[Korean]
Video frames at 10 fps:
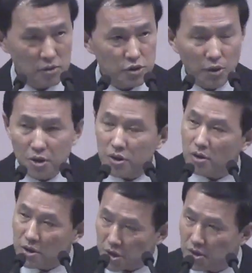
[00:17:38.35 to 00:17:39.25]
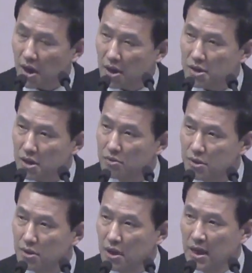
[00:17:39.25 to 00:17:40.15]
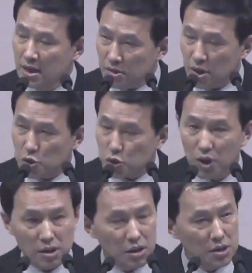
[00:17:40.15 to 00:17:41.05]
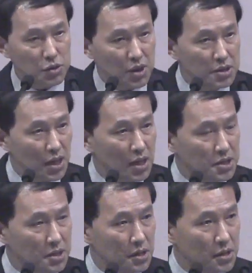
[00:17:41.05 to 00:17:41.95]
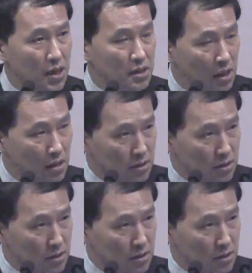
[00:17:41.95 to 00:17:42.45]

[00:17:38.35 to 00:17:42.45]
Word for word: 저와 여러분을 선택하신 이유는 예수가 그리스도라는 사실에 대한